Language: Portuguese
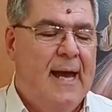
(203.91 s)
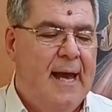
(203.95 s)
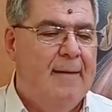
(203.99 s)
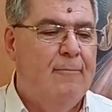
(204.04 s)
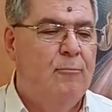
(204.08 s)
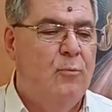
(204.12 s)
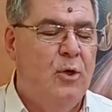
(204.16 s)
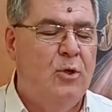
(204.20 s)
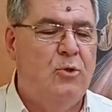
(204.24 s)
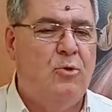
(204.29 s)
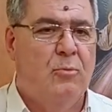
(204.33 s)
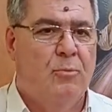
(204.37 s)
É
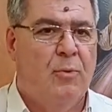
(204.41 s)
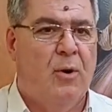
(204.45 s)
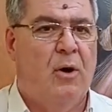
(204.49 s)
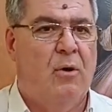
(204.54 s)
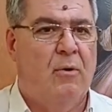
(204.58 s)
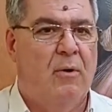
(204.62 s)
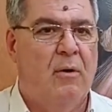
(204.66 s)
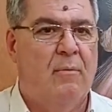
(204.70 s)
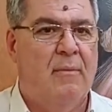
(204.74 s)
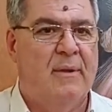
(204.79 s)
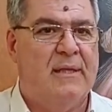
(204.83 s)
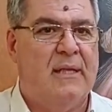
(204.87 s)
muito
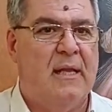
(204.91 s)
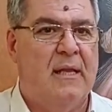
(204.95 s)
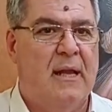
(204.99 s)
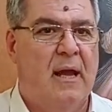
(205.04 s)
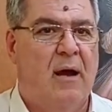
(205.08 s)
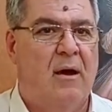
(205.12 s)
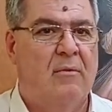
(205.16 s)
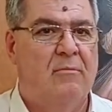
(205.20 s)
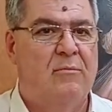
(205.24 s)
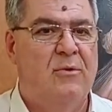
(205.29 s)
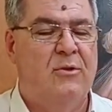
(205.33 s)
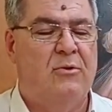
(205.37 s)
bom, é um
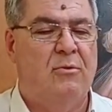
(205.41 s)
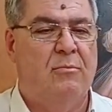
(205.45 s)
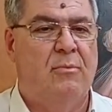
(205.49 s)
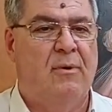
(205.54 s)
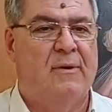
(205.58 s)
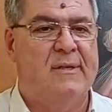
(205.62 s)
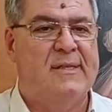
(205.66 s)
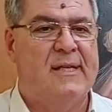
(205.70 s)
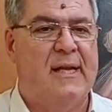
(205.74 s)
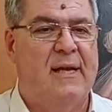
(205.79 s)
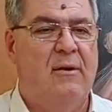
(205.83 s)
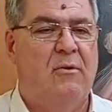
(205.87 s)
material muito
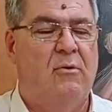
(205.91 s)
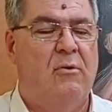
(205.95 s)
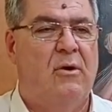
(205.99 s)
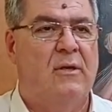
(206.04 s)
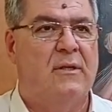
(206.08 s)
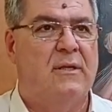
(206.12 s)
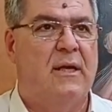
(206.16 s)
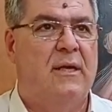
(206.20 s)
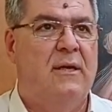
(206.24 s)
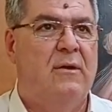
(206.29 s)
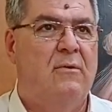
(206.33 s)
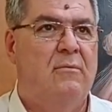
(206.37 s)
bom, sem
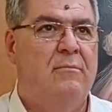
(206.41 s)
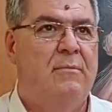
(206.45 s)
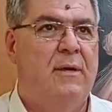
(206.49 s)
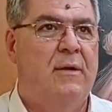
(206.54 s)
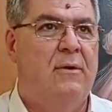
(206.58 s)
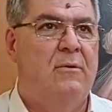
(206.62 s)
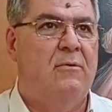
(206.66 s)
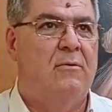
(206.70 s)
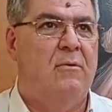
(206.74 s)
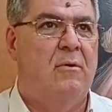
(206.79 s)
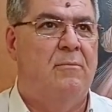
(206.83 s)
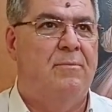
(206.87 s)
conta. Eu,
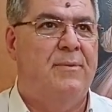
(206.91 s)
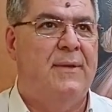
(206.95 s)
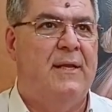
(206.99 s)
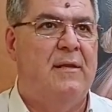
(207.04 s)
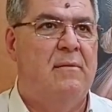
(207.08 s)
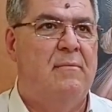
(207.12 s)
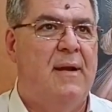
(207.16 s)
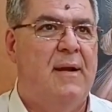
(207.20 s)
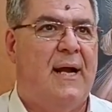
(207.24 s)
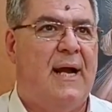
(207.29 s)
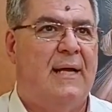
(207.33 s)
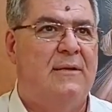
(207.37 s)
meu, comprei
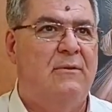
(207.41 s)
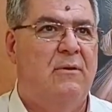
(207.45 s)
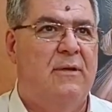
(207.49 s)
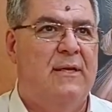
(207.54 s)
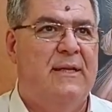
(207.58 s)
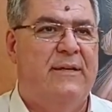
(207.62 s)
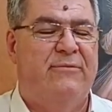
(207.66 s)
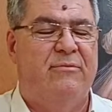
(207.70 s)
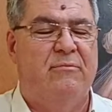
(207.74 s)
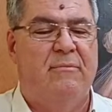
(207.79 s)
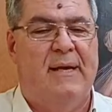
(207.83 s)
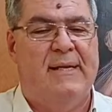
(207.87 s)
no Mercado
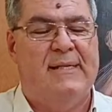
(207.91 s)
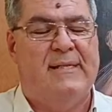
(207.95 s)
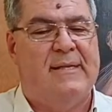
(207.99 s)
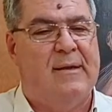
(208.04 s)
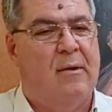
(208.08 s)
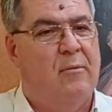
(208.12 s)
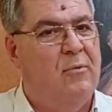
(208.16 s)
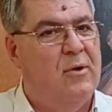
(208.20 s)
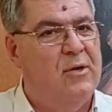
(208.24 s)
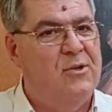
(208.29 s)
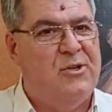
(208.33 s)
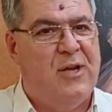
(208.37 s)
Livre, mas
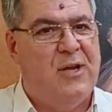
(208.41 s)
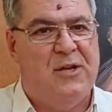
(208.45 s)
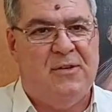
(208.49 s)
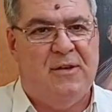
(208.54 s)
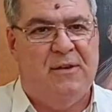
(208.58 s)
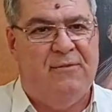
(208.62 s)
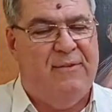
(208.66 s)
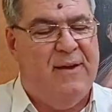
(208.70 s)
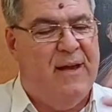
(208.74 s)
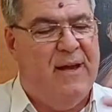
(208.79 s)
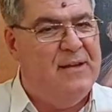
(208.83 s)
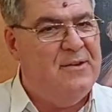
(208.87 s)
tem um monte de gente
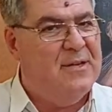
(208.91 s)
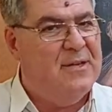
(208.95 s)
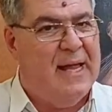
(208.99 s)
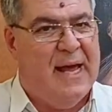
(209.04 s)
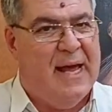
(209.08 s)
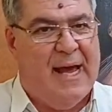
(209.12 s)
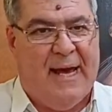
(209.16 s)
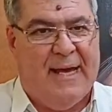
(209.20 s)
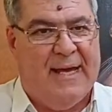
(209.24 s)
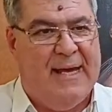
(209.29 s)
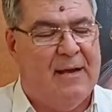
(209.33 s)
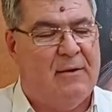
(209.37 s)
que vende
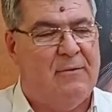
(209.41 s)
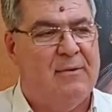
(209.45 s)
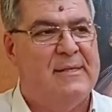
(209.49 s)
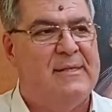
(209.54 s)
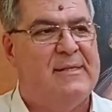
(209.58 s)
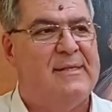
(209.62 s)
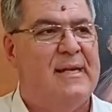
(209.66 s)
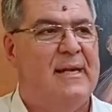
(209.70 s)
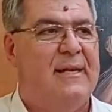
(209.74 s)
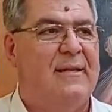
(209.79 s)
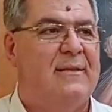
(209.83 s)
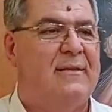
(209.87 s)
lá. E é coisa
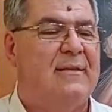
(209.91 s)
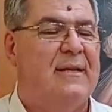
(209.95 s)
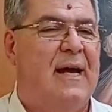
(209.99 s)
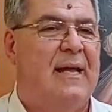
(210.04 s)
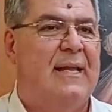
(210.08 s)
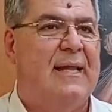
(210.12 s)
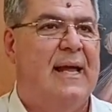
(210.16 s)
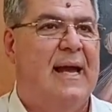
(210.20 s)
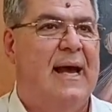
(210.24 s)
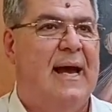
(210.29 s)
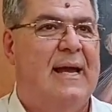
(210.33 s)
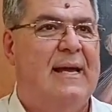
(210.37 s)
de você entrar
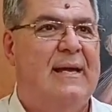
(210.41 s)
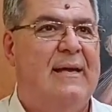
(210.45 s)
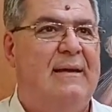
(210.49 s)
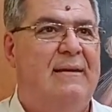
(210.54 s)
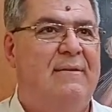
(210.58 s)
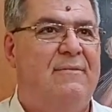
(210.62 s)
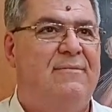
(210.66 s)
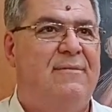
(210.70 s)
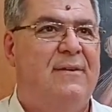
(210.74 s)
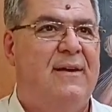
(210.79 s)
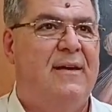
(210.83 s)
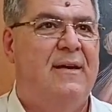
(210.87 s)
lá e
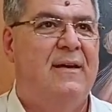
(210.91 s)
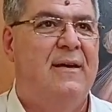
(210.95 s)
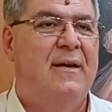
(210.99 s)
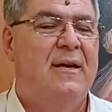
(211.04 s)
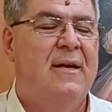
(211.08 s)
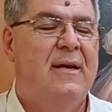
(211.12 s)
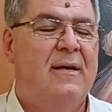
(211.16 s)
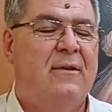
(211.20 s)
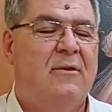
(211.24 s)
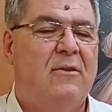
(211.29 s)
ver.